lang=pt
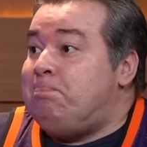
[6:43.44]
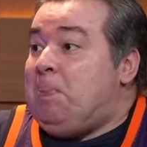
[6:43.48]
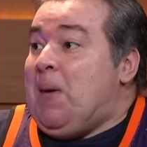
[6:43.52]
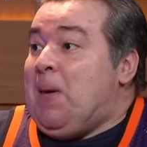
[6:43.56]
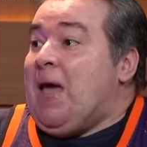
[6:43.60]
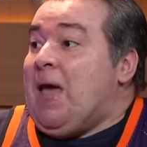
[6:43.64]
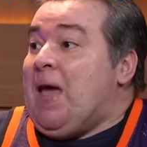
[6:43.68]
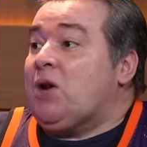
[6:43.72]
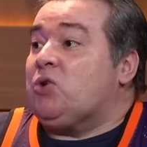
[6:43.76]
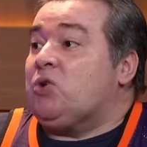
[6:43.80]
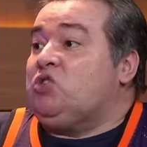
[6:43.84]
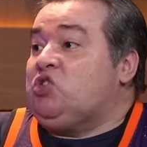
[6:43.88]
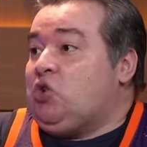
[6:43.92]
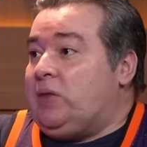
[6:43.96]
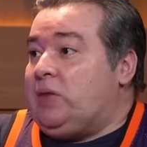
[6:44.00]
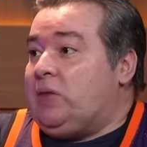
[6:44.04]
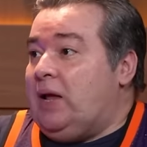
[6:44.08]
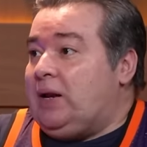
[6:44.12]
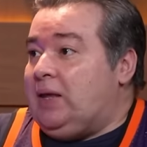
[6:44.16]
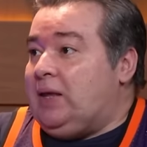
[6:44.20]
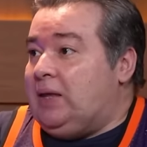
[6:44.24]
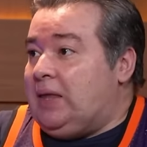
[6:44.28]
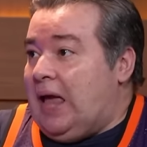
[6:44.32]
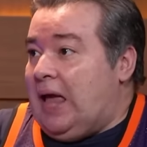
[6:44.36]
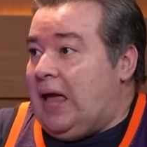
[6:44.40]

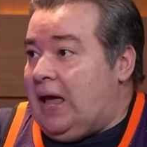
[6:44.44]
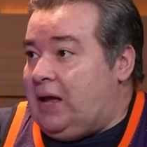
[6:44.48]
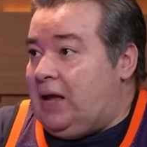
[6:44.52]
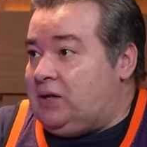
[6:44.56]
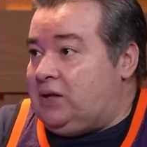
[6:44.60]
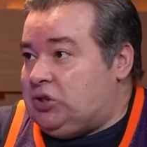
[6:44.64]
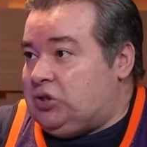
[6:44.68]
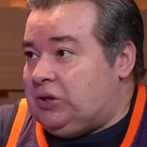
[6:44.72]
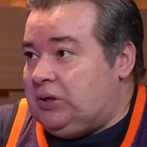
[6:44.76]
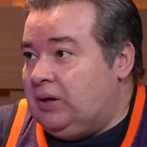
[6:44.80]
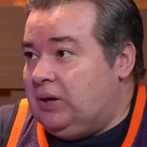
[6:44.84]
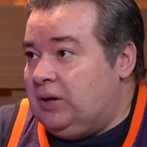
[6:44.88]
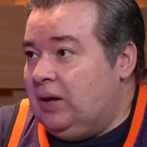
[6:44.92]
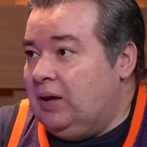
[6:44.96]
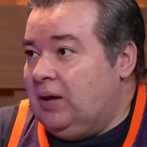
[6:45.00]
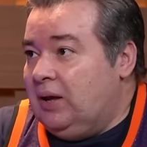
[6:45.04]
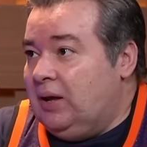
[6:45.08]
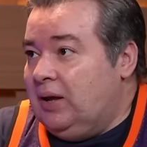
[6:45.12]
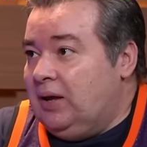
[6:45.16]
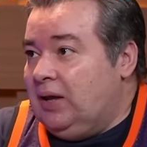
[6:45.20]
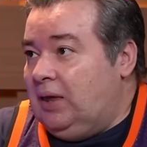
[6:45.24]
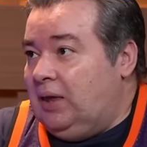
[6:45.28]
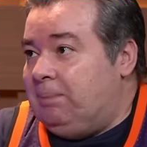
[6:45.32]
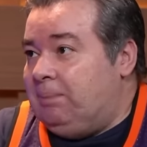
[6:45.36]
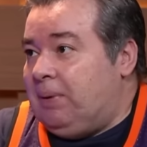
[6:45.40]
personalidade,
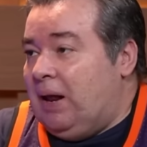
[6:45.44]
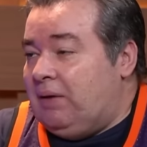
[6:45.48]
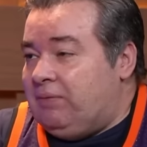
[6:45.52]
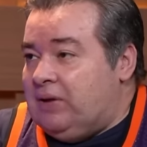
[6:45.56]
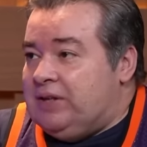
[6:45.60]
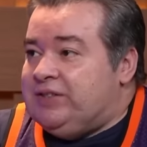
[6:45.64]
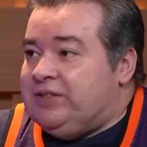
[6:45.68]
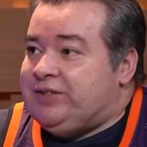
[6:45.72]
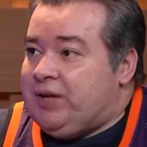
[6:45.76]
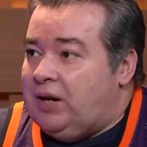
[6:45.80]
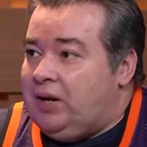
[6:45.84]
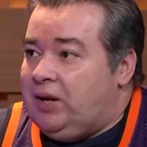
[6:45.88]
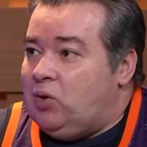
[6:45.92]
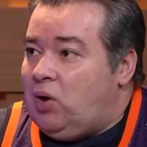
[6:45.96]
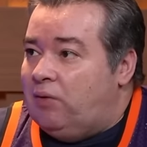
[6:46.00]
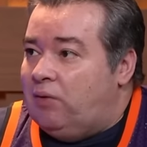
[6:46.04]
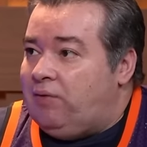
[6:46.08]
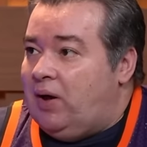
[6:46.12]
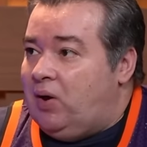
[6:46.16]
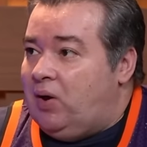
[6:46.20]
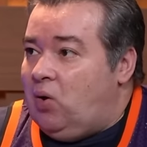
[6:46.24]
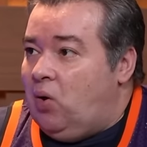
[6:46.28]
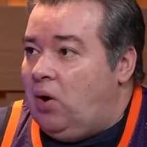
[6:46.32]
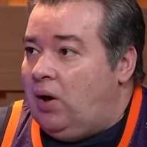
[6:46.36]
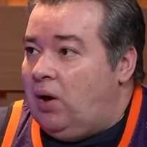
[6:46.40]
que para vencer em
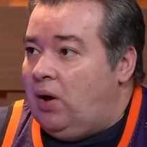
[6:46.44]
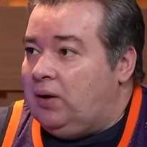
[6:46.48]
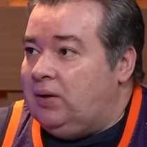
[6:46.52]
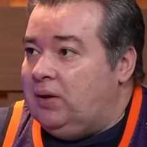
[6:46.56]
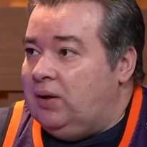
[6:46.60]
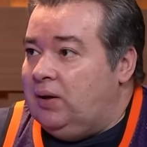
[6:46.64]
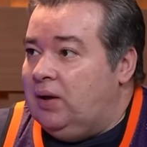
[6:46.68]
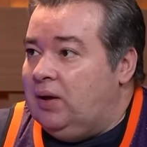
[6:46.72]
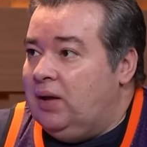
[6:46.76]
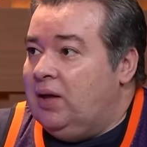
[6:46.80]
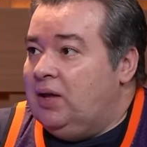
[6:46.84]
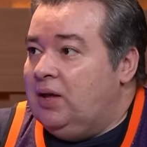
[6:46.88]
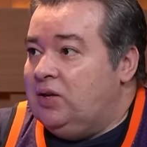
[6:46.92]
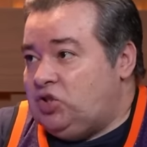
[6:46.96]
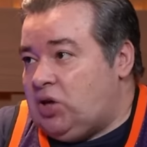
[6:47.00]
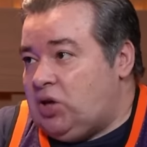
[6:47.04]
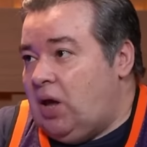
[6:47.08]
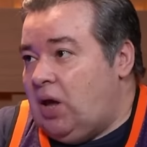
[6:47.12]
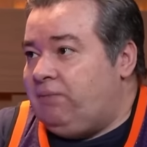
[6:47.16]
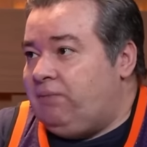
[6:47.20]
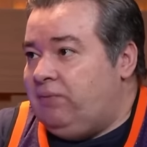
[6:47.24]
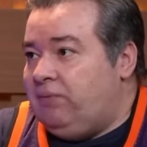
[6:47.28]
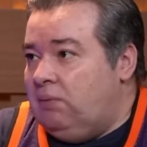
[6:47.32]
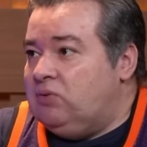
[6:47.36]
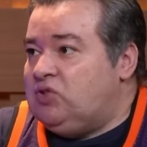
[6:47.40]
Nova York
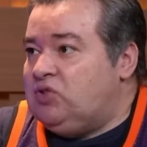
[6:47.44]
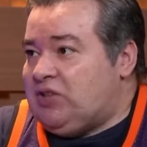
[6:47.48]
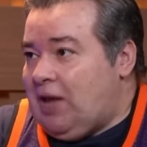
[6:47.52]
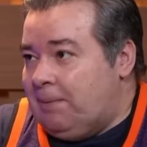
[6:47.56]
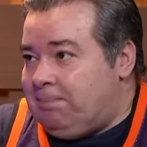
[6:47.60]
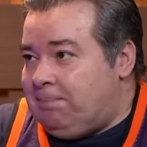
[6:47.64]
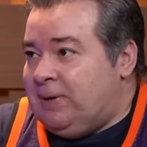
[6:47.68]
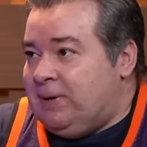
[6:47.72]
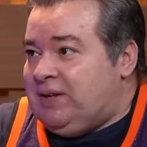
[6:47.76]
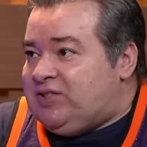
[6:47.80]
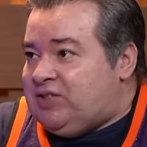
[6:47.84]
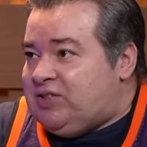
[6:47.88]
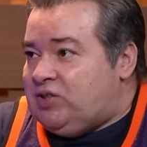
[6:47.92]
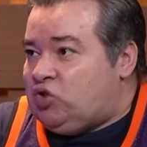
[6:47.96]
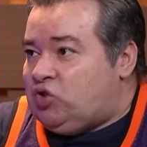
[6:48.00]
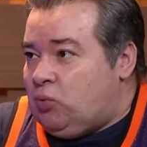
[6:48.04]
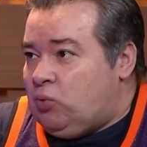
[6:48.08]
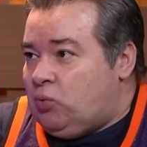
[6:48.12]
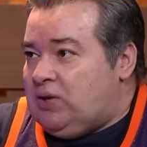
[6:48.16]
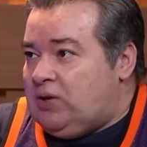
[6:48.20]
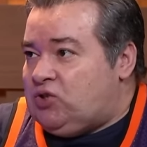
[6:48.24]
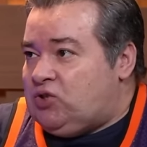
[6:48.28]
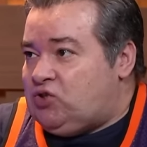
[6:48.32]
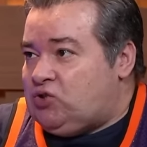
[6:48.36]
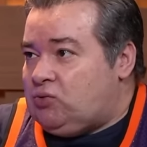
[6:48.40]
já vimos que é
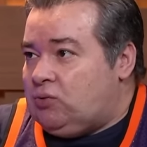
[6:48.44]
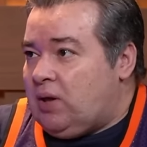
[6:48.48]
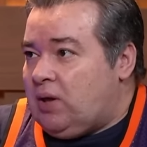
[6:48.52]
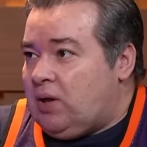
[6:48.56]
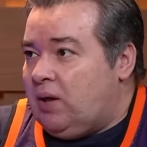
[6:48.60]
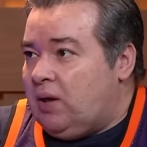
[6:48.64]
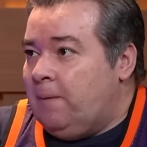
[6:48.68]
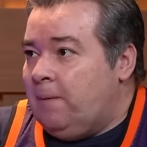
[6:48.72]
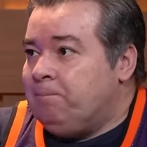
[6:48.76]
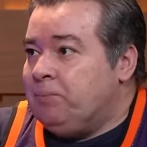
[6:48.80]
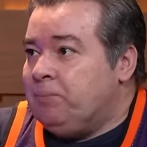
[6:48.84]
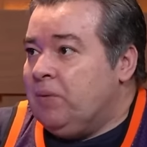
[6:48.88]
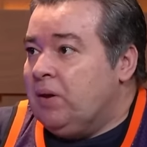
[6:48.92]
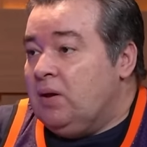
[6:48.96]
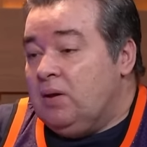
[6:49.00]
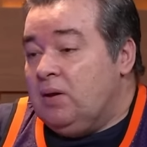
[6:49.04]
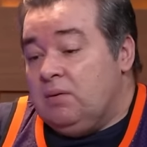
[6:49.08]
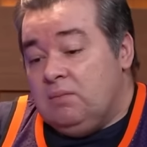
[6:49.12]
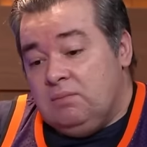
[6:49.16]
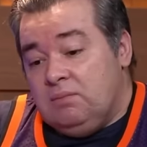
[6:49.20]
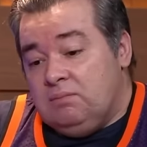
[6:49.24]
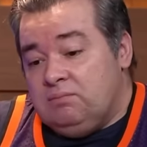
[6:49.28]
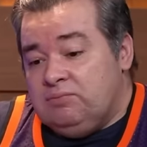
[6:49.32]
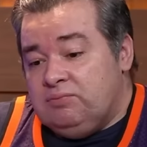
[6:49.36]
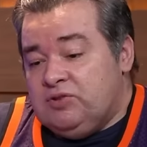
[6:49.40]
preciso isso, né? Sim
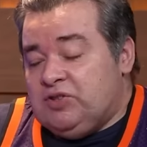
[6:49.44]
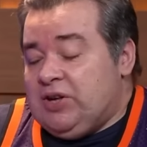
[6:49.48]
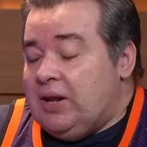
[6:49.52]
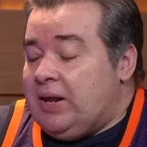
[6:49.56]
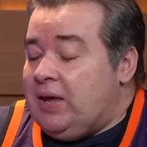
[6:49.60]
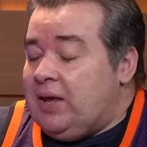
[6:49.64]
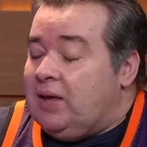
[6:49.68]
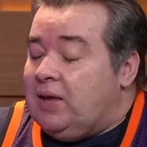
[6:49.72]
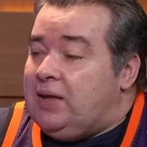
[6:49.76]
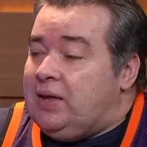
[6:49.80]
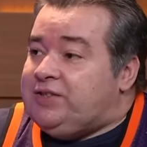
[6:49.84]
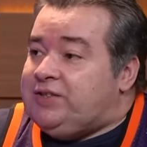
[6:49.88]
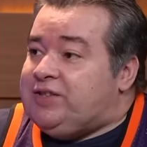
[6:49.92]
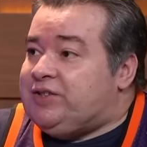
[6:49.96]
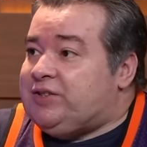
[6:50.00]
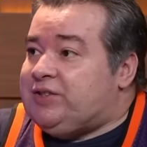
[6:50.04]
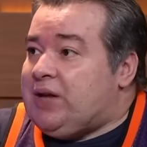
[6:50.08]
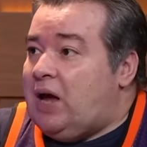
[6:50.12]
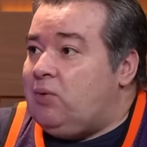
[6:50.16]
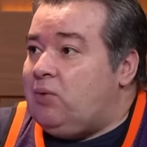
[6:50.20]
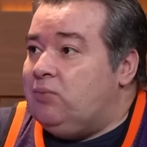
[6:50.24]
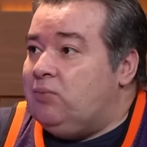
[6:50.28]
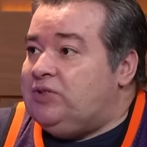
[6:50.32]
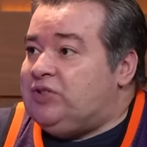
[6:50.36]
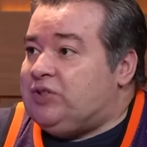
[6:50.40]
seria
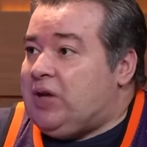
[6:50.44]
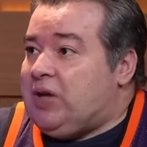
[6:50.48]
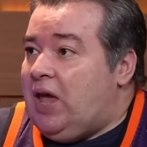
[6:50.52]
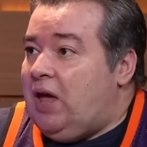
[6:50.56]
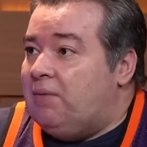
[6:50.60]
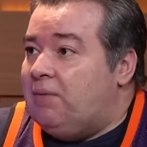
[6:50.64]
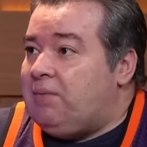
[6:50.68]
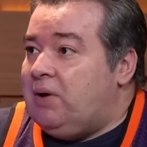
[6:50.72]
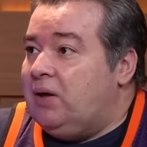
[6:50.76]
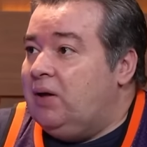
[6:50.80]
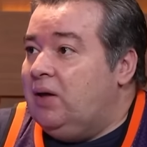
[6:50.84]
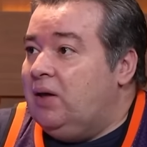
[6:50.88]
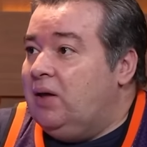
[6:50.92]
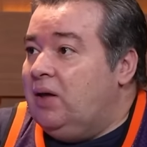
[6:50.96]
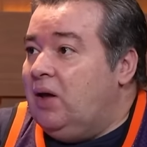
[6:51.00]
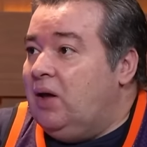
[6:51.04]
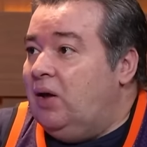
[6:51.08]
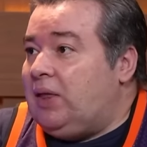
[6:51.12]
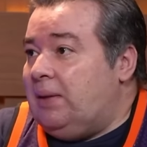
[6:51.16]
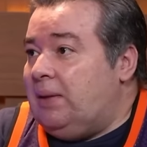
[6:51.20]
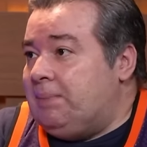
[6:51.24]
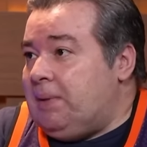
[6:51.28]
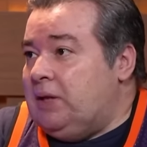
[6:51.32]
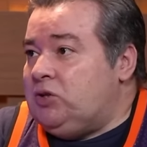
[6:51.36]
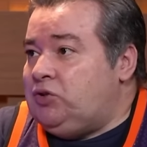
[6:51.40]
necessário um esquema.
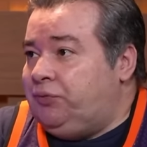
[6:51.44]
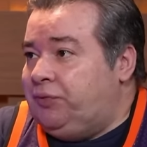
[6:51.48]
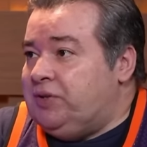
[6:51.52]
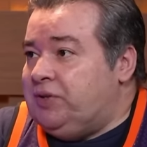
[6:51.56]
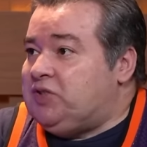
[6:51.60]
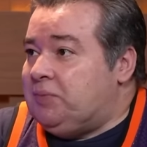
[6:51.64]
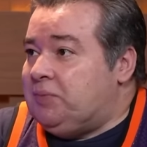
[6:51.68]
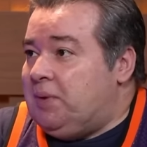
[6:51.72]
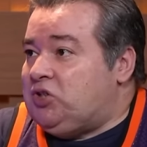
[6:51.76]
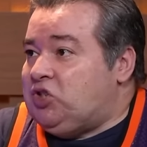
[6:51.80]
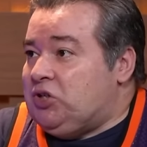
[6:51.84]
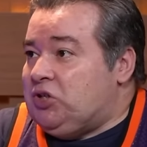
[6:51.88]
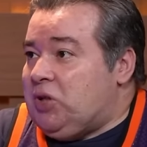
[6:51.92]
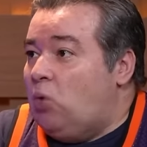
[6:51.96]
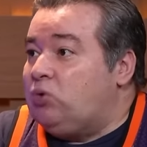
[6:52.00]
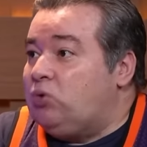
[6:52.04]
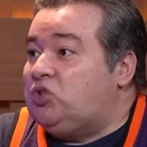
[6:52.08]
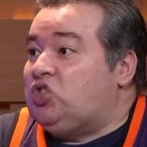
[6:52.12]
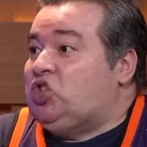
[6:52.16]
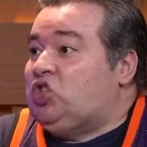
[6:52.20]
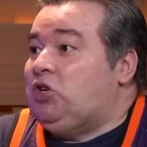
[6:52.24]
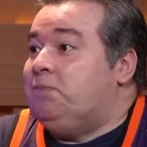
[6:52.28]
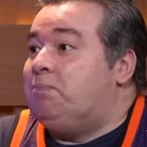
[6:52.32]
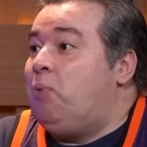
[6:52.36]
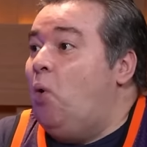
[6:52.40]
É também difícil imaginar o
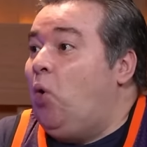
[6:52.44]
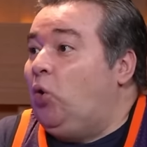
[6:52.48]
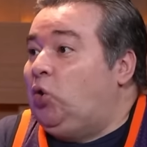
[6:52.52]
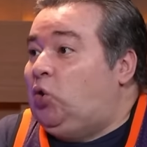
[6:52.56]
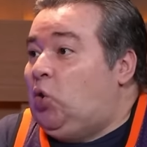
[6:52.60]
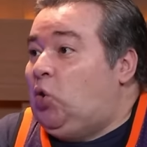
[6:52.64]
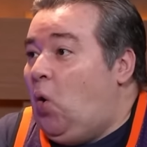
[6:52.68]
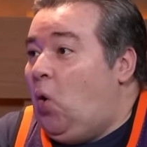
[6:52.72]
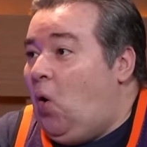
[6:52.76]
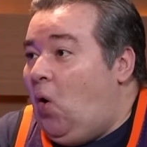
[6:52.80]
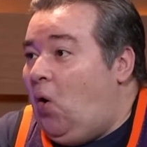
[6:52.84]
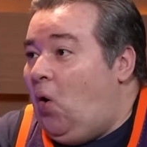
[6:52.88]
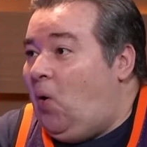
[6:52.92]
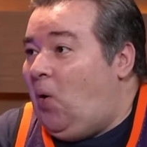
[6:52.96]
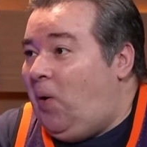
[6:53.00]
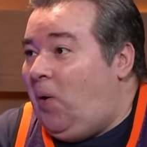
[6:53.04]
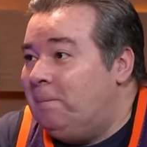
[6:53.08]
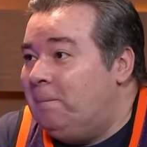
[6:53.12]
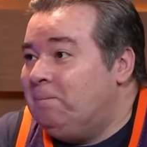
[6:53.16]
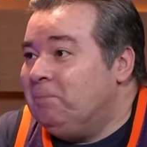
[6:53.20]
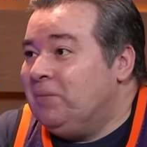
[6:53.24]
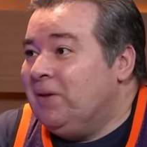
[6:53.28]
Thibodeau